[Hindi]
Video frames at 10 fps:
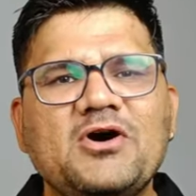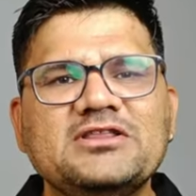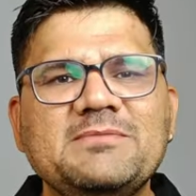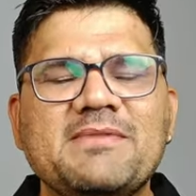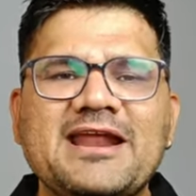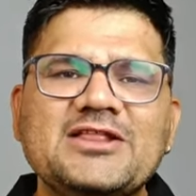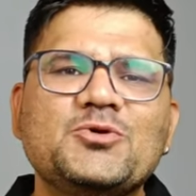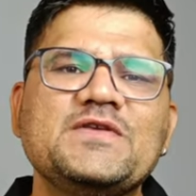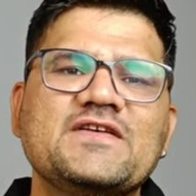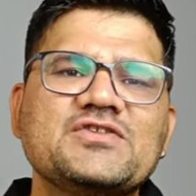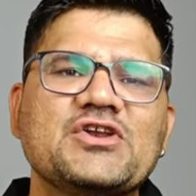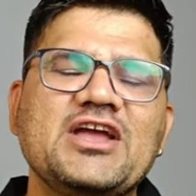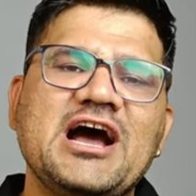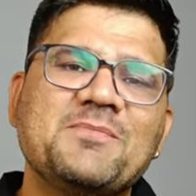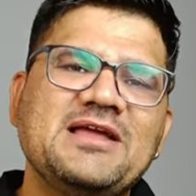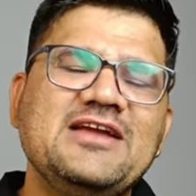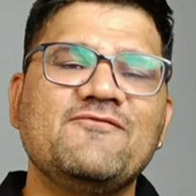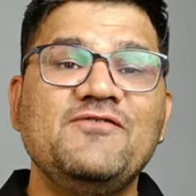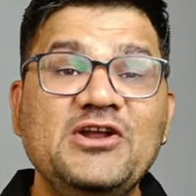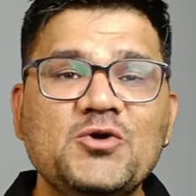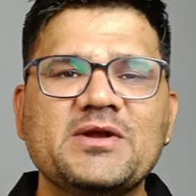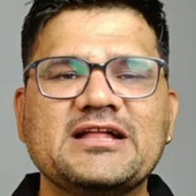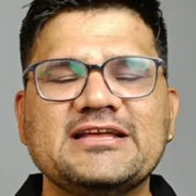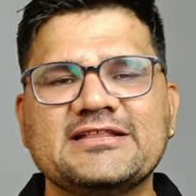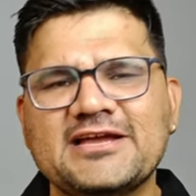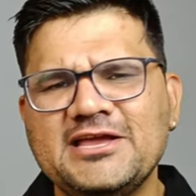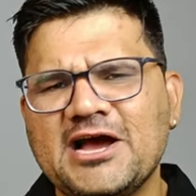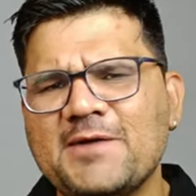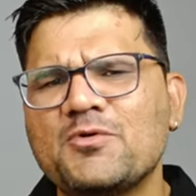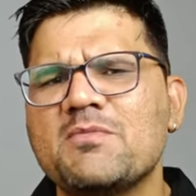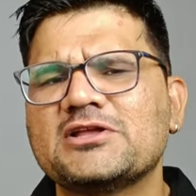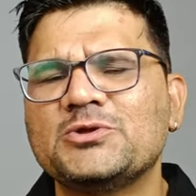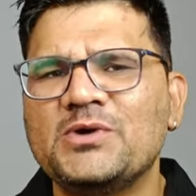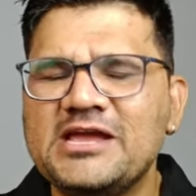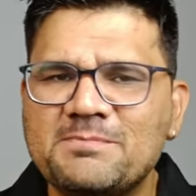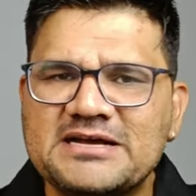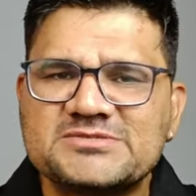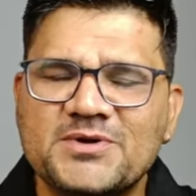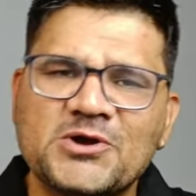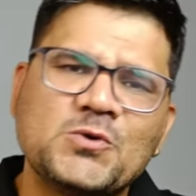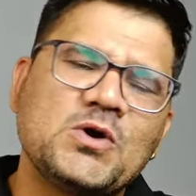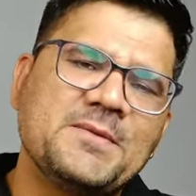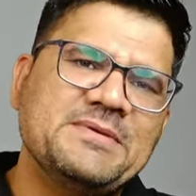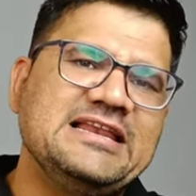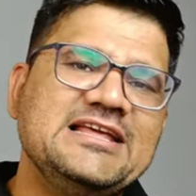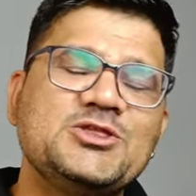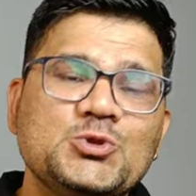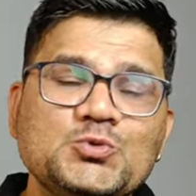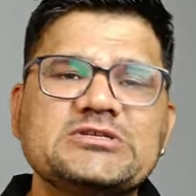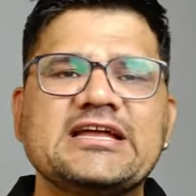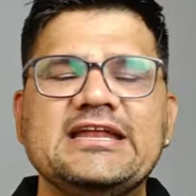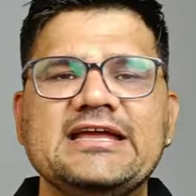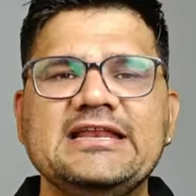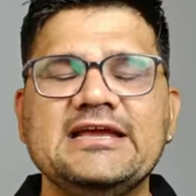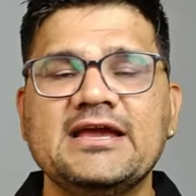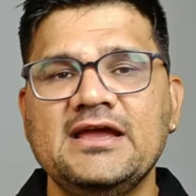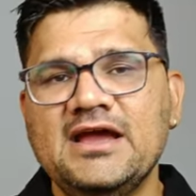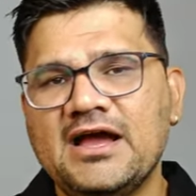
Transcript: बहुत ही मेहनत और रिसर्च करके आपके लिए एक वीडियो बनाते हैं ताकि आपको मदद हो एक बेस्ट प्रोडक्ट को अपने लिए चूज करने के लिए